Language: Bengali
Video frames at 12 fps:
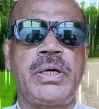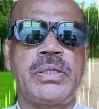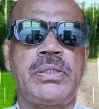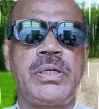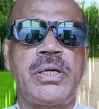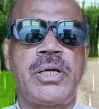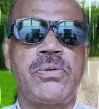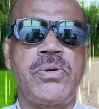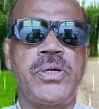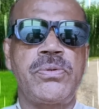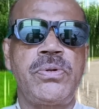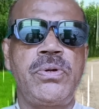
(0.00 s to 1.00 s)
ডাক্তার
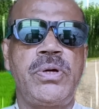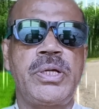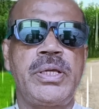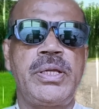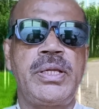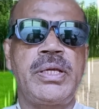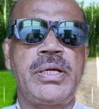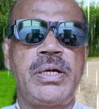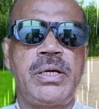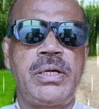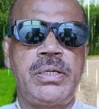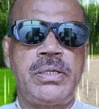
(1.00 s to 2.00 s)
আনোয়ারুল হকের
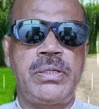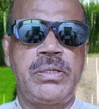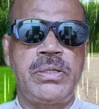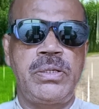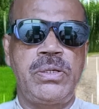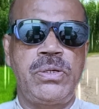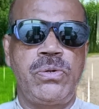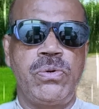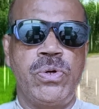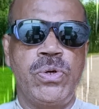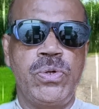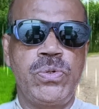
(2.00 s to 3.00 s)
লেখা
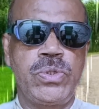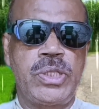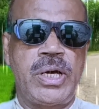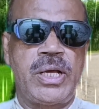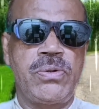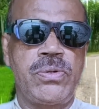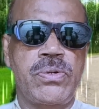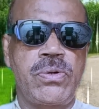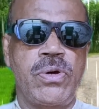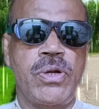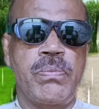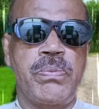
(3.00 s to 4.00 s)
হলুদ আলোর
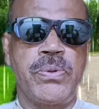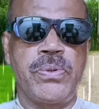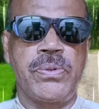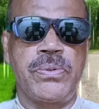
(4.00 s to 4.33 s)
গল্প